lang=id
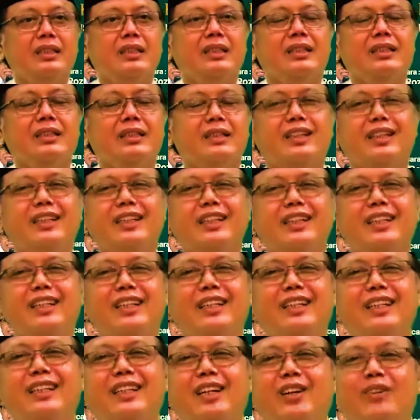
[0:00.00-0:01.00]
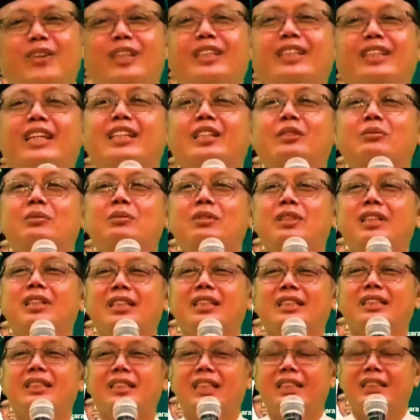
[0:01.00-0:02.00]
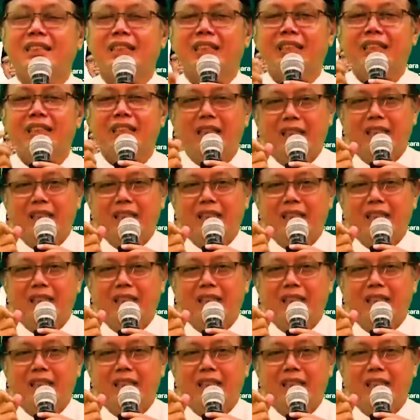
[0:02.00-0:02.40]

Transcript: eh, Nah, oleh karena itu sekalian tadi